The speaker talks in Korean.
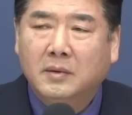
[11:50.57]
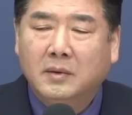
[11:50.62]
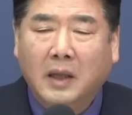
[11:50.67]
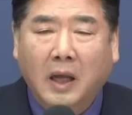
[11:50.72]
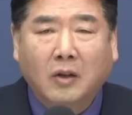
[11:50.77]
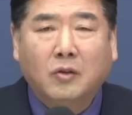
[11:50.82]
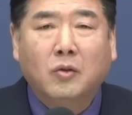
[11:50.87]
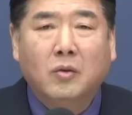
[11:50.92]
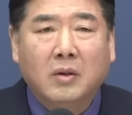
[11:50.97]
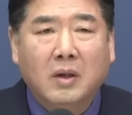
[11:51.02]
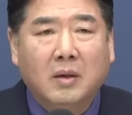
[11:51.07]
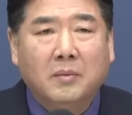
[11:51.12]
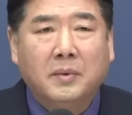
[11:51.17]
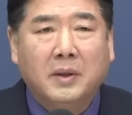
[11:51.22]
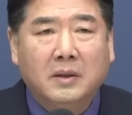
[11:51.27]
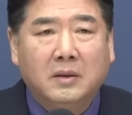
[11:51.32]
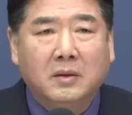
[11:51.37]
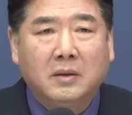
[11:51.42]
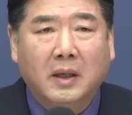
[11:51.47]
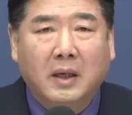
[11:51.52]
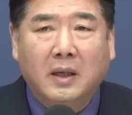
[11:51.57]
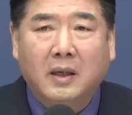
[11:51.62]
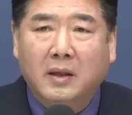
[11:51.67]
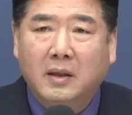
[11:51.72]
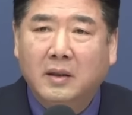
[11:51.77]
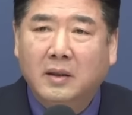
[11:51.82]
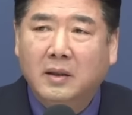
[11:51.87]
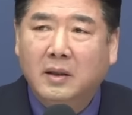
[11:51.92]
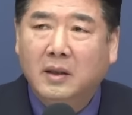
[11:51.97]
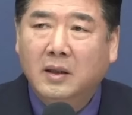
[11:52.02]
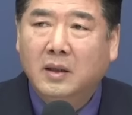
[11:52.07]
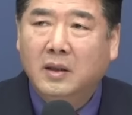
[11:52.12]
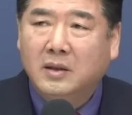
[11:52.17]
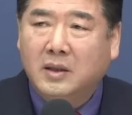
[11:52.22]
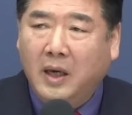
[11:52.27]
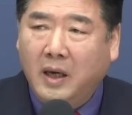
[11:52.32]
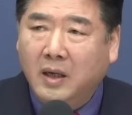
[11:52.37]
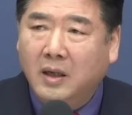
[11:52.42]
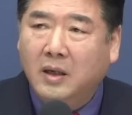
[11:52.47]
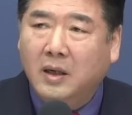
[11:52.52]
낙동강 벨트의
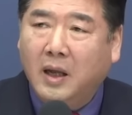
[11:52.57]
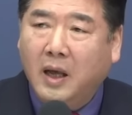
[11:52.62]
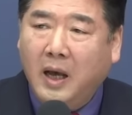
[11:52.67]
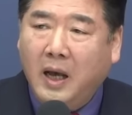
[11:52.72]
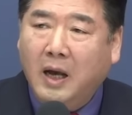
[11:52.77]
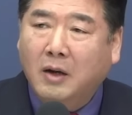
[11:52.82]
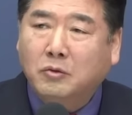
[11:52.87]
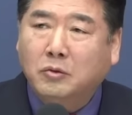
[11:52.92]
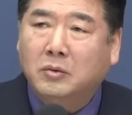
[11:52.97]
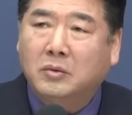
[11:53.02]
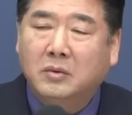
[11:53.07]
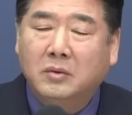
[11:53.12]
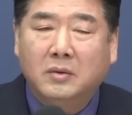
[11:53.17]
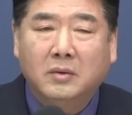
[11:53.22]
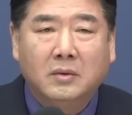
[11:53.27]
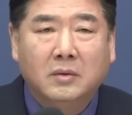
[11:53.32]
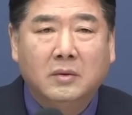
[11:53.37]
제일 하구,